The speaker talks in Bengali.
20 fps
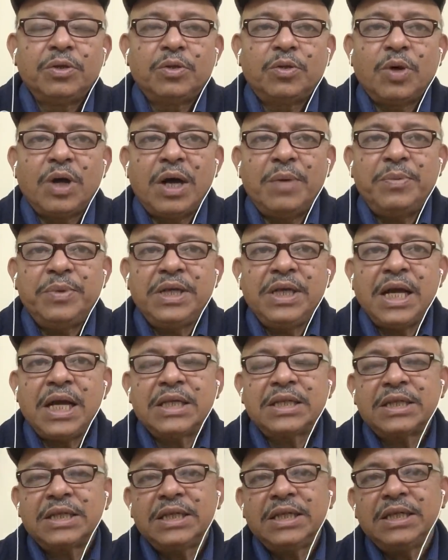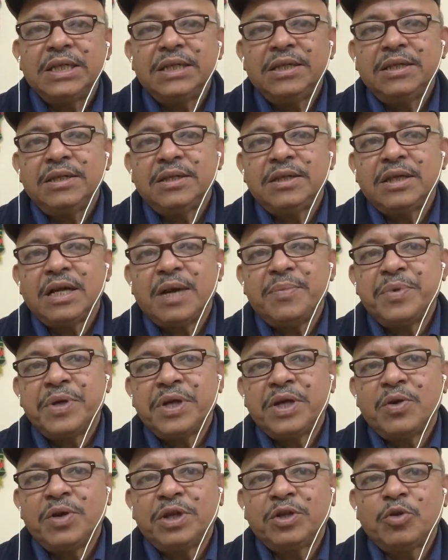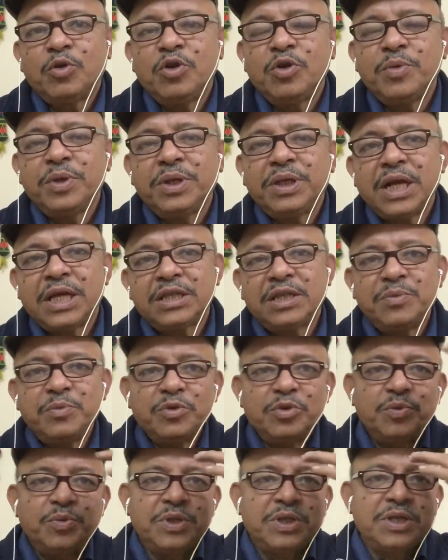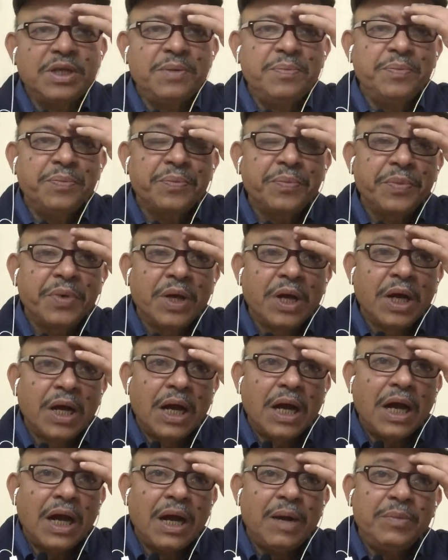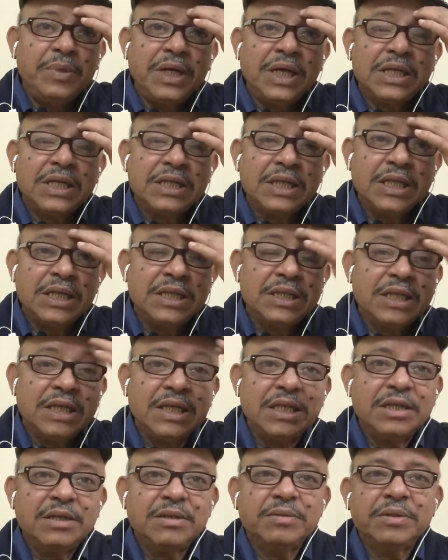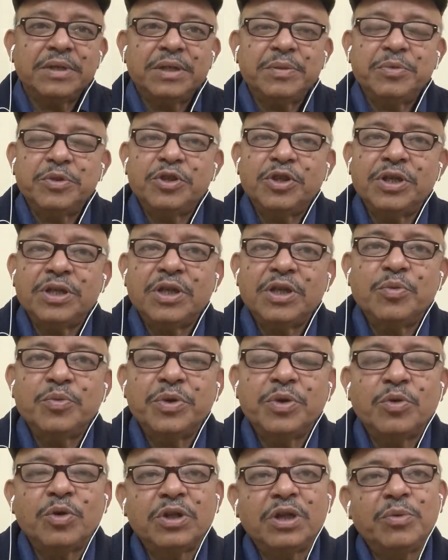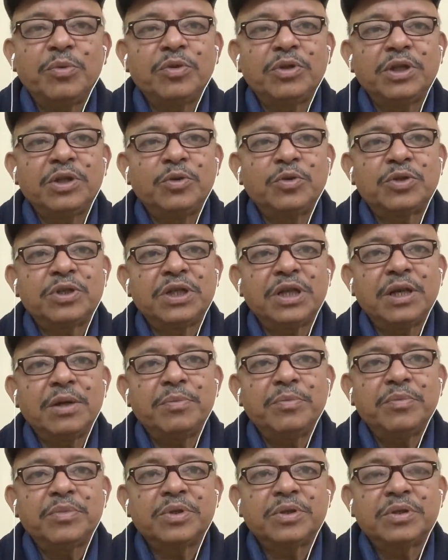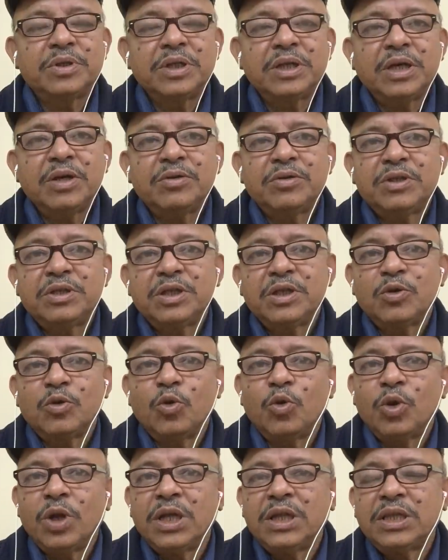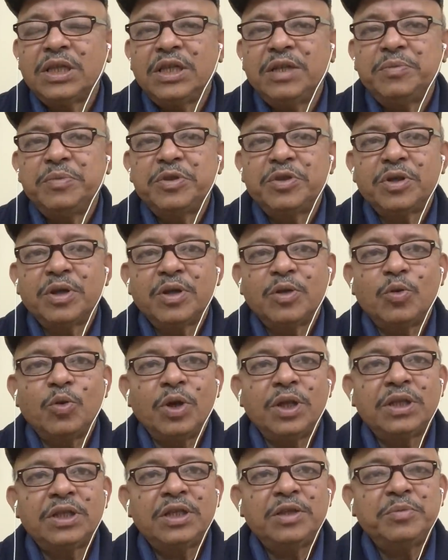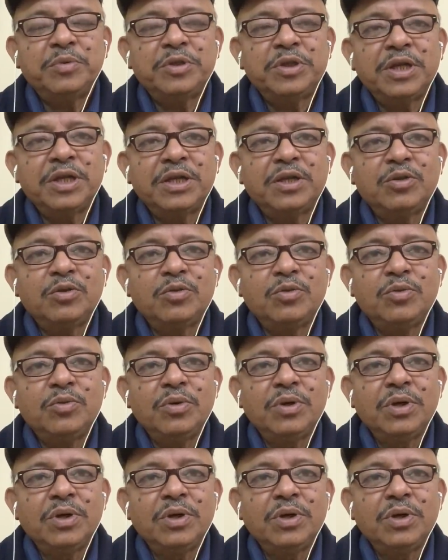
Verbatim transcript: তো আমি আজকে আপনাকে অনেক ধন্যবাদ রাসেল মজুমদার সাহেব আমি আজকে যে বিষয়টার উপরে কথা বলতে ধরছিলাম সেটা হচ্ছে যে ঘোলাত্বের বিষয় ঘোলাত্বের বিষয়ে কিন্তু